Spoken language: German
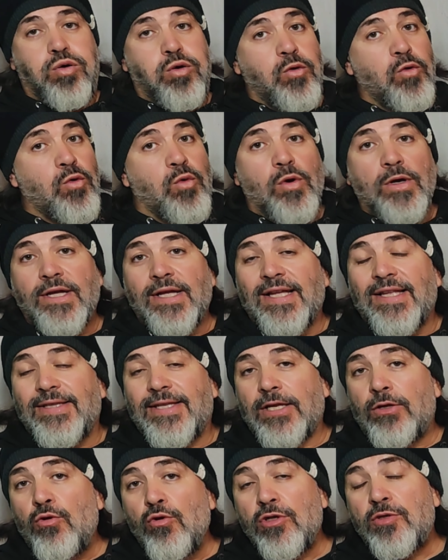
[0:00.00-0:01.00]
Puh,
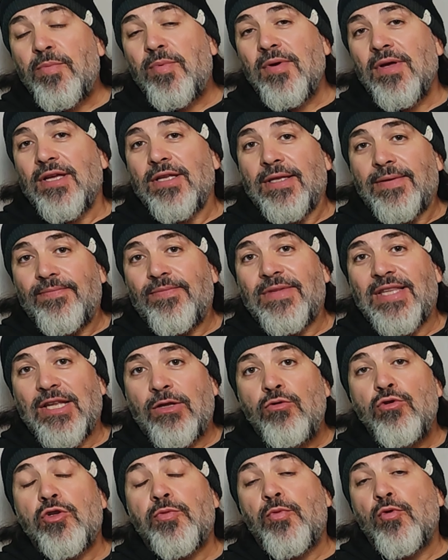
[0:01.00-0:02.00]
der, Duisburg, äh,
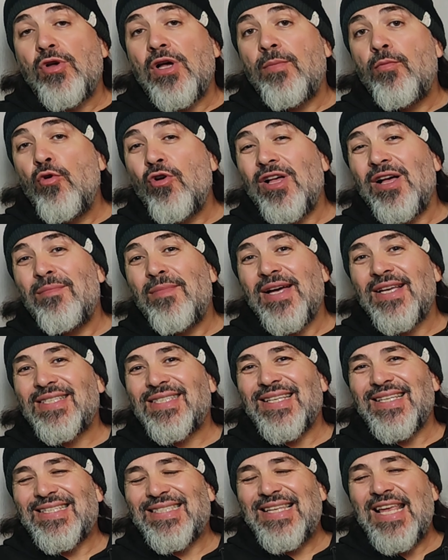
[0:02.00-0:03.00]
der, Duisburger
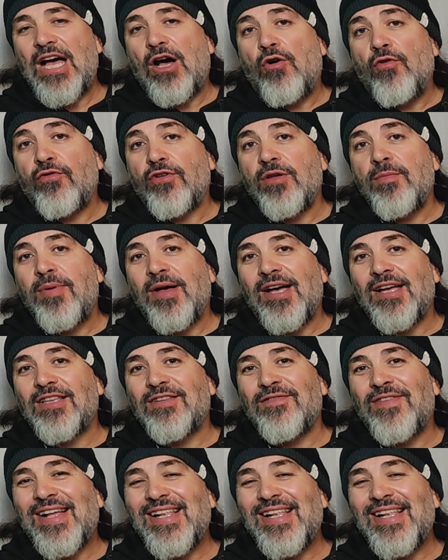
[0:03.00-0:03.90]
Bürgermeister ist sehr aufgebracht,